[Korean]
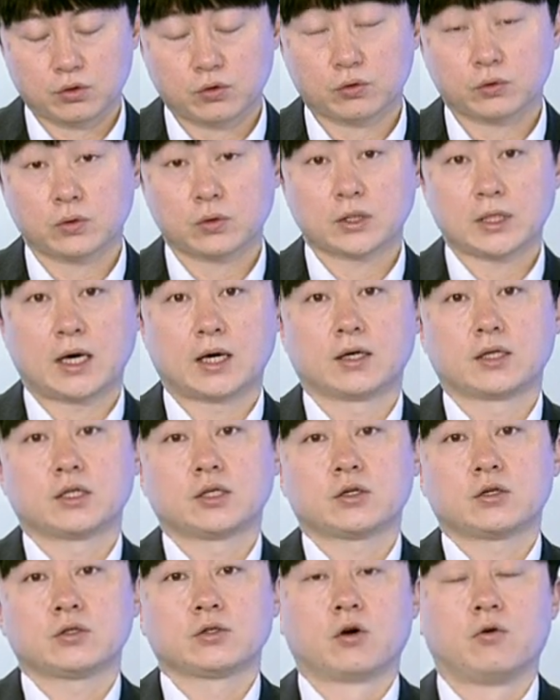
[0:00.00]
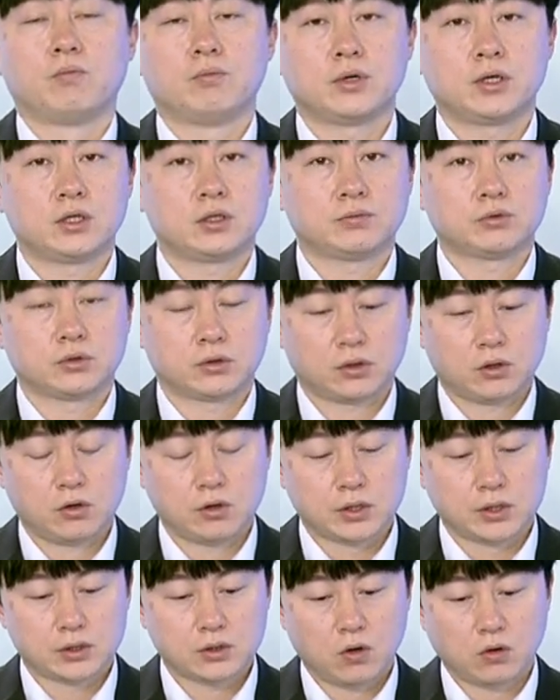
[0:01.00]
경우도 작년 연말부터
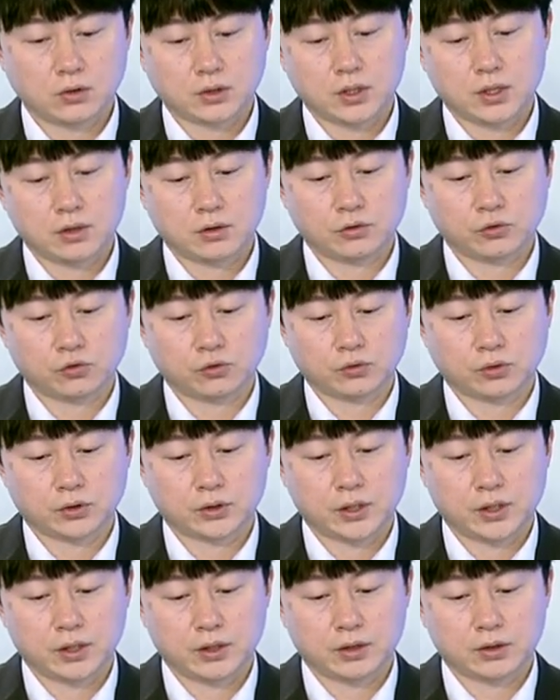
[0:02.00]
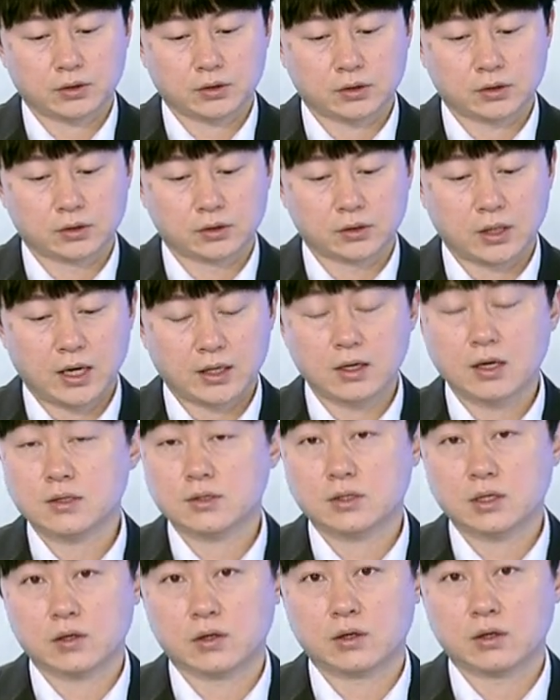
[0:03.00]
이 성장주들의 그
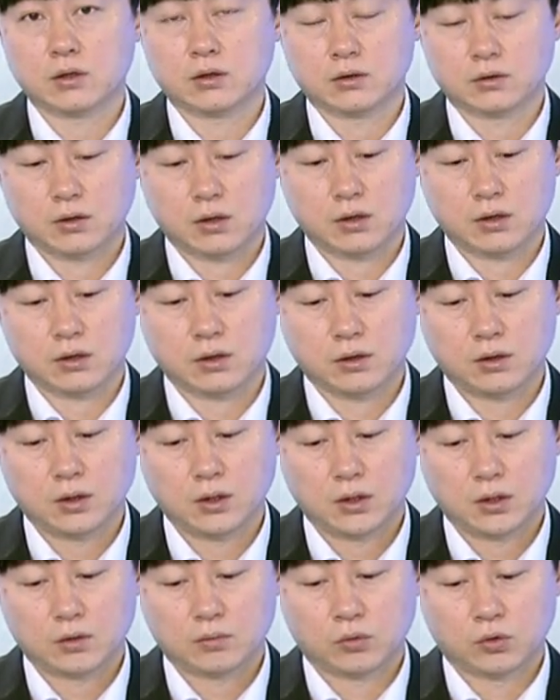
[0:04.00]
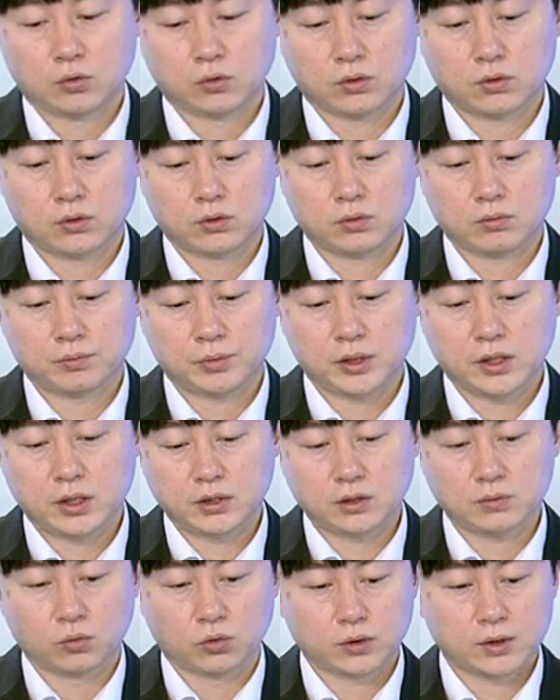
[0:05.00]
하락세에 뭐 어떤
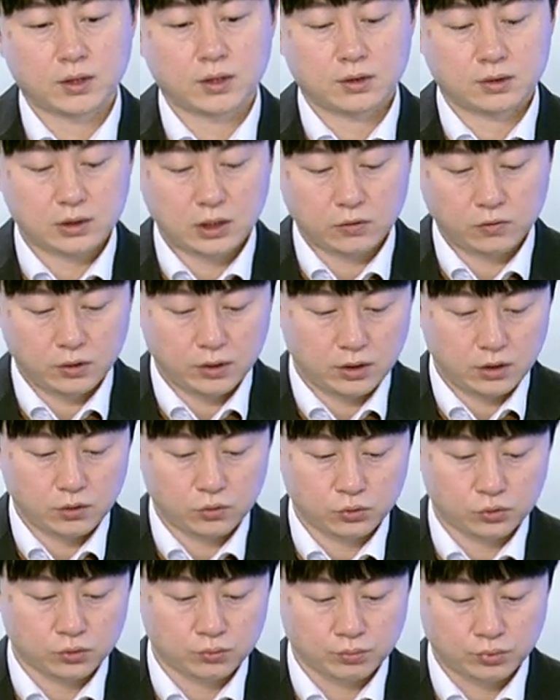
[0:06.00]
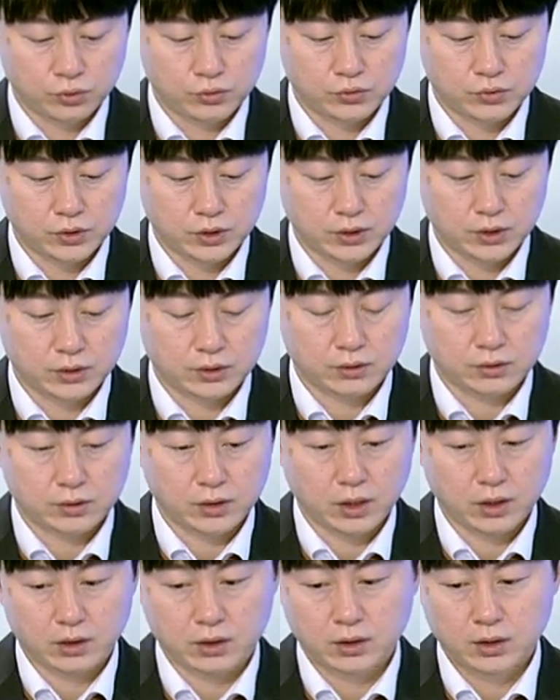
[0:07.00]
피하지는 못하는 상황이라고 좀 볼 수
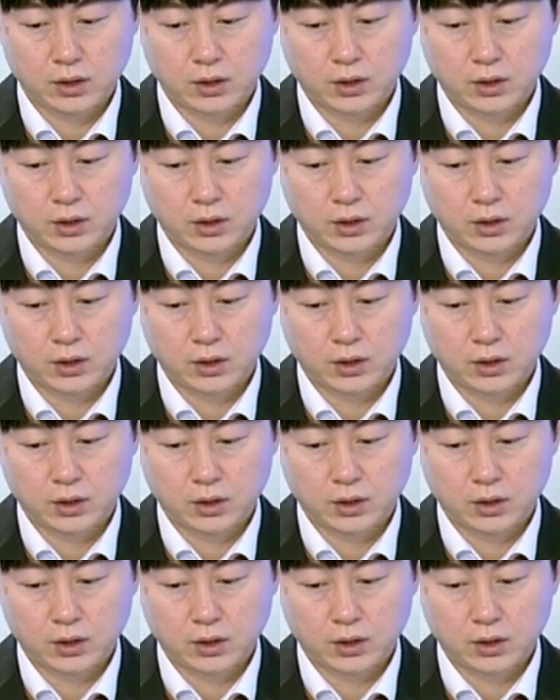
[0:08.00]
있겠는데